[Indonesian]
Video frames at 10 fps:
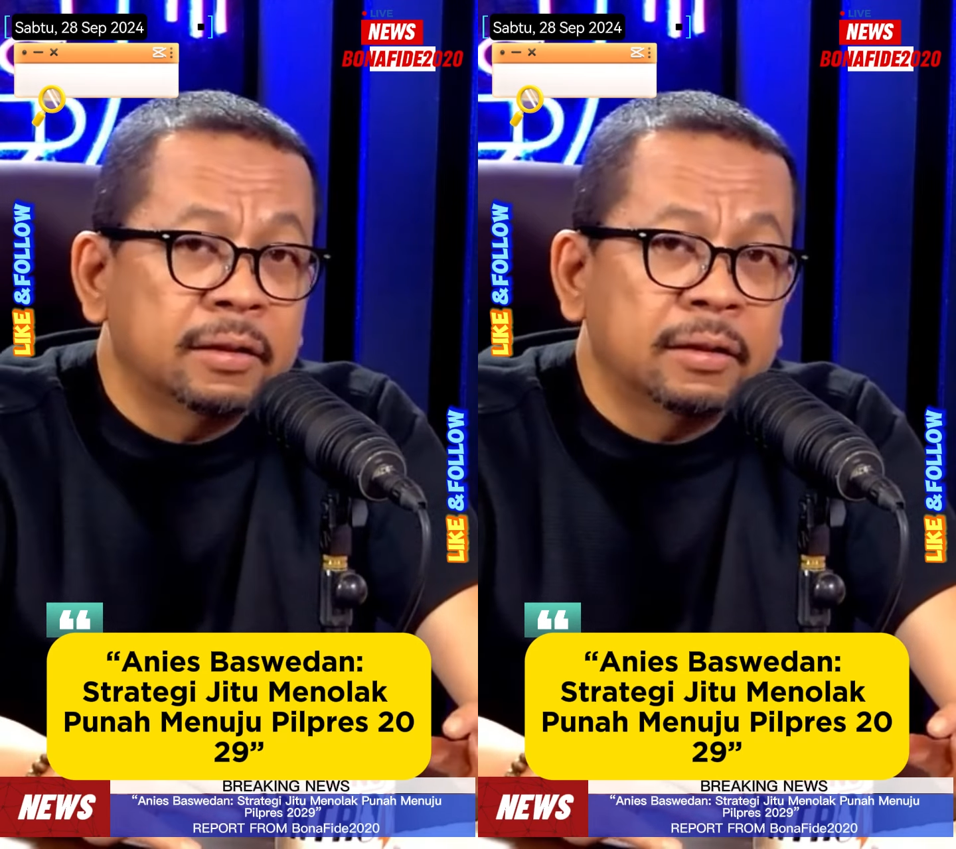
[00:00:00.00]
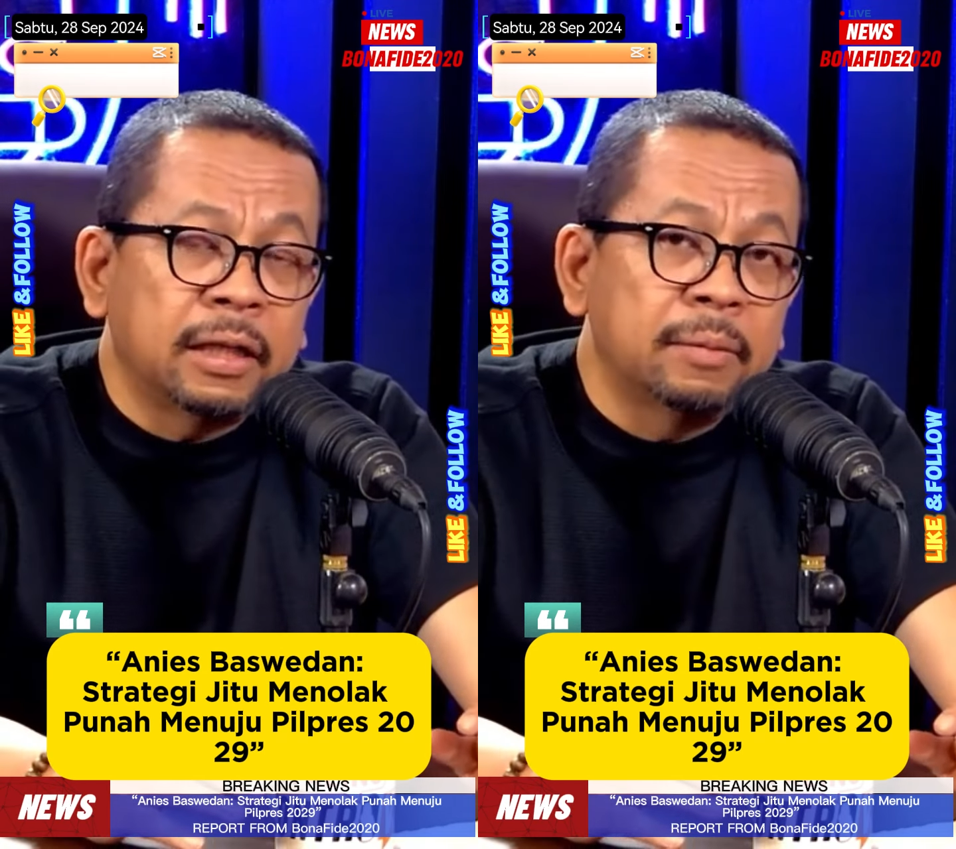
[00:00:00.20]

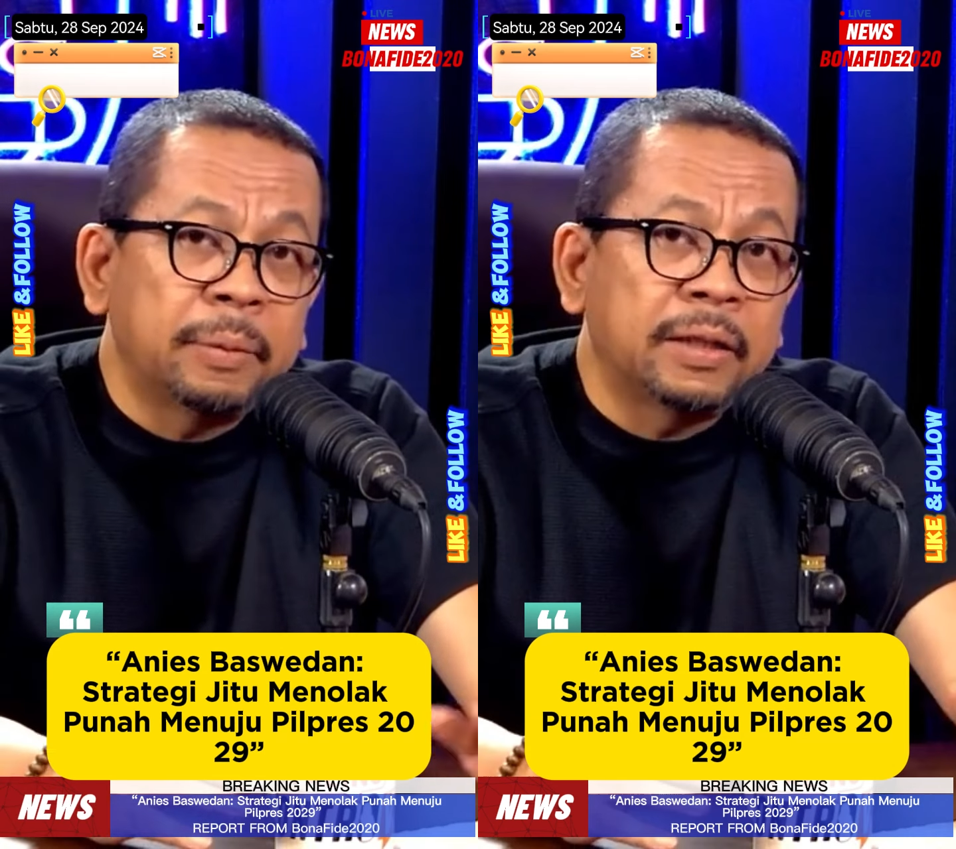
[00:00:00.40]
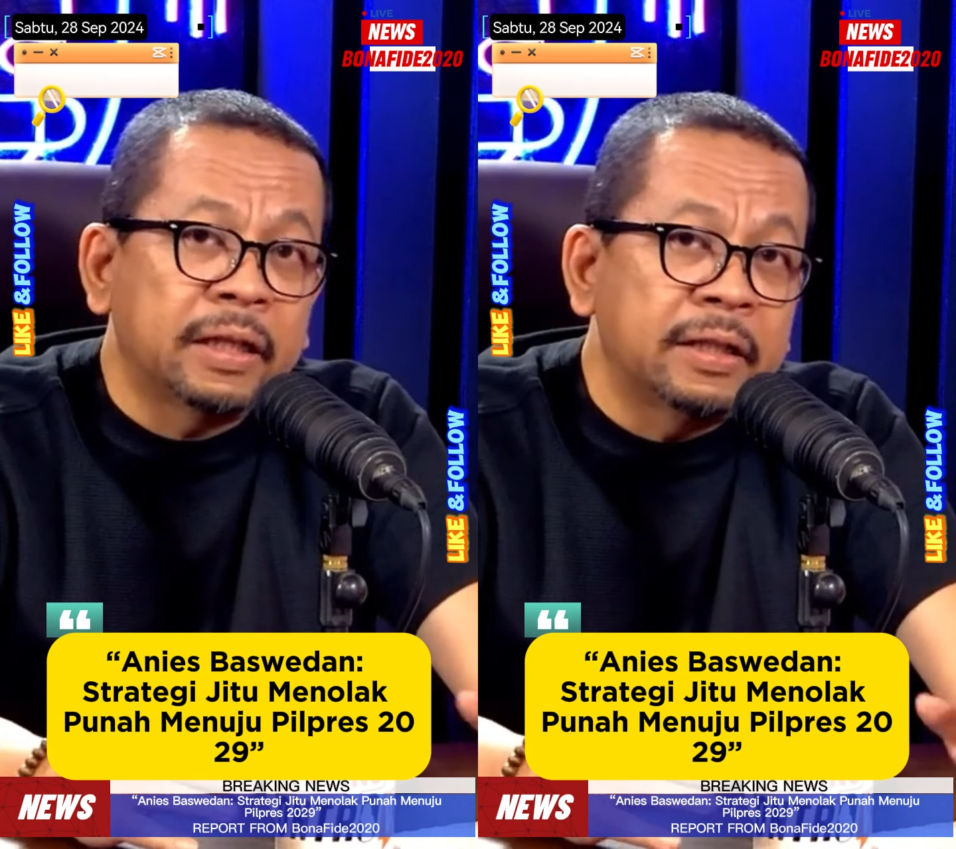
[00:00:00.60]

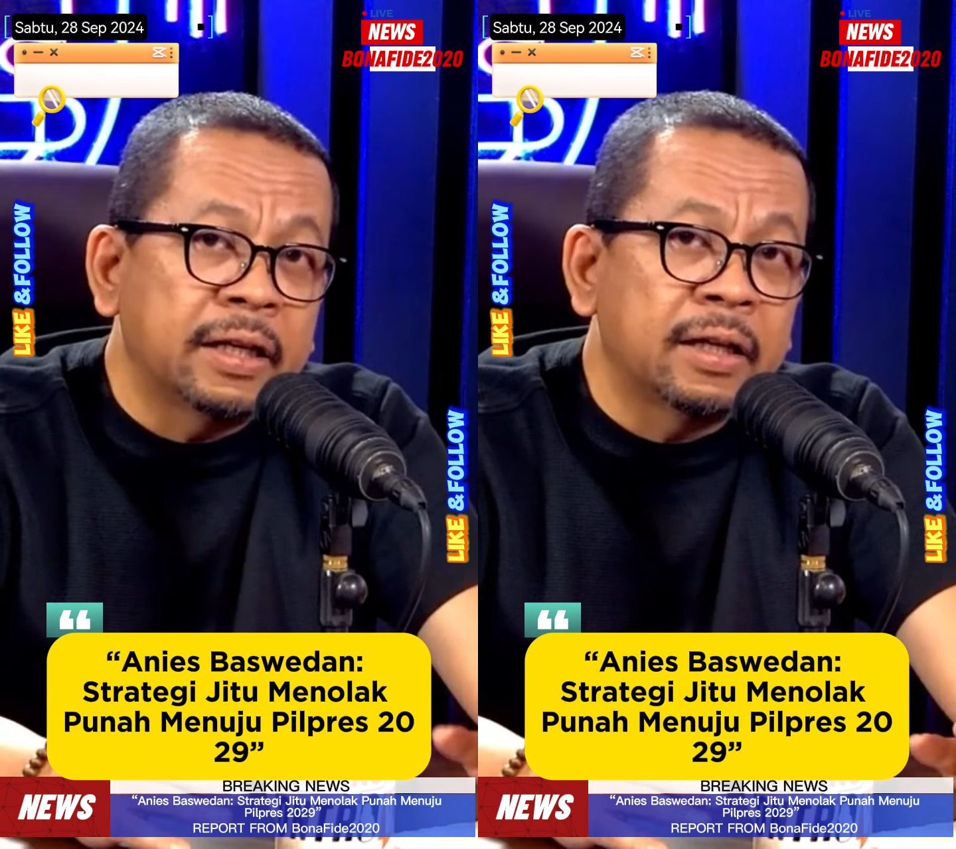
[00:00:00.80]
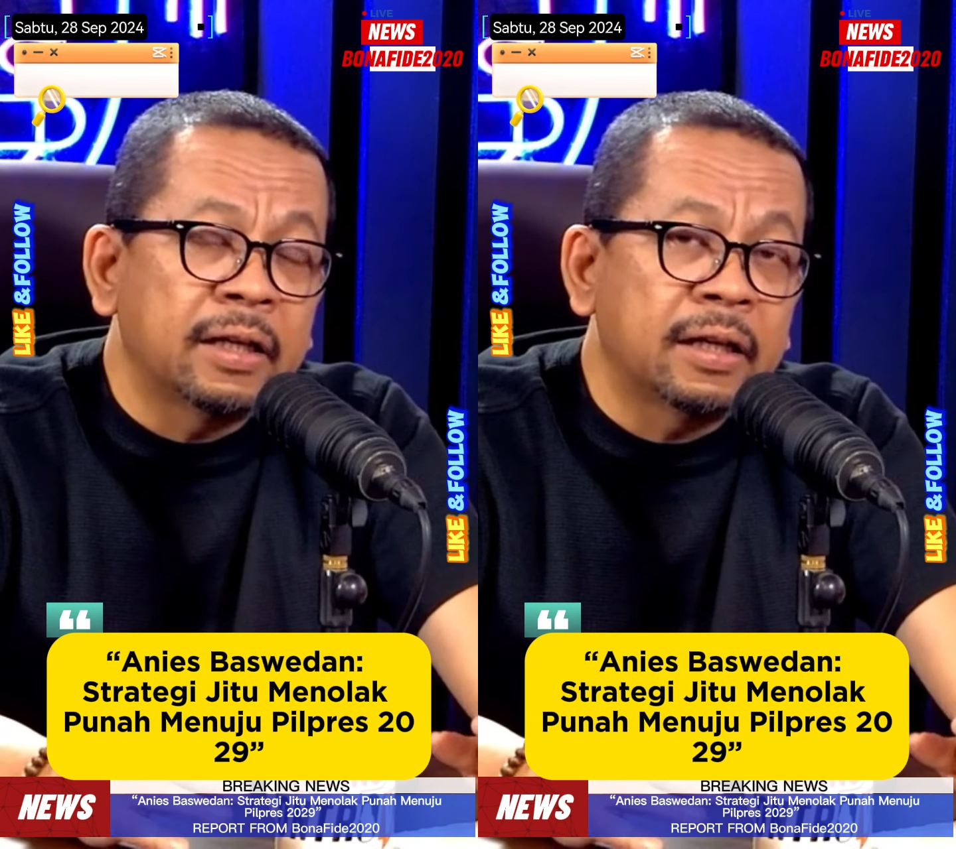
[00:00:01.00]
tanpa
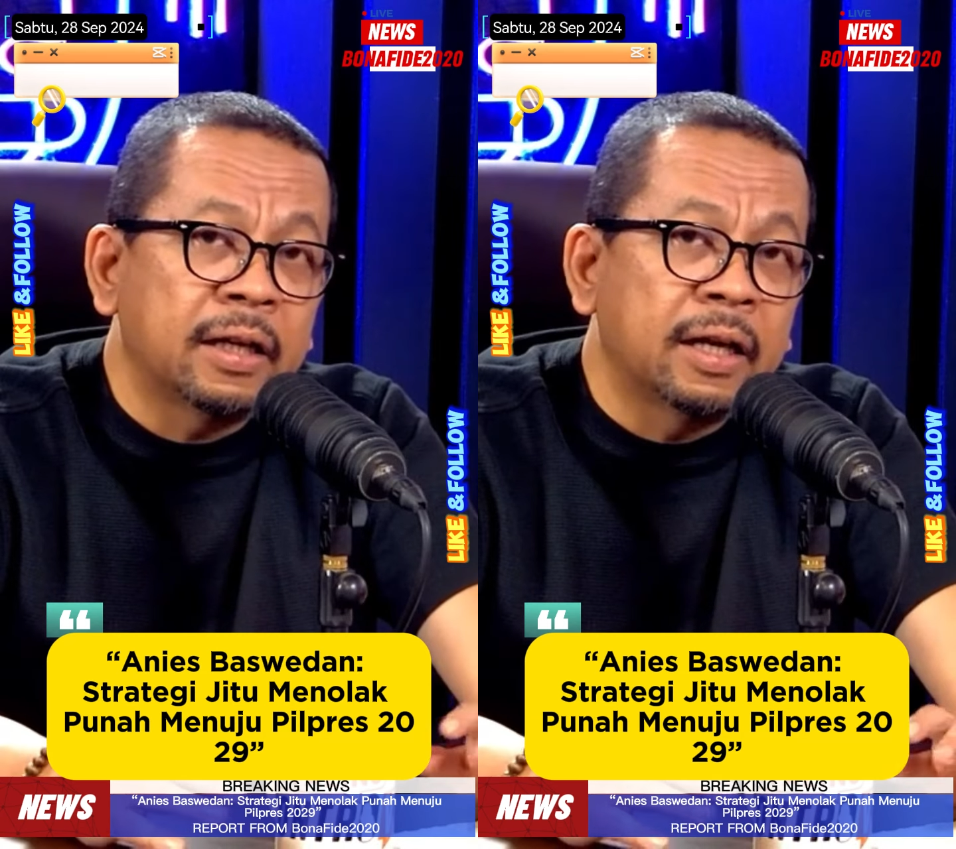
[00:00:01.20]
tedeng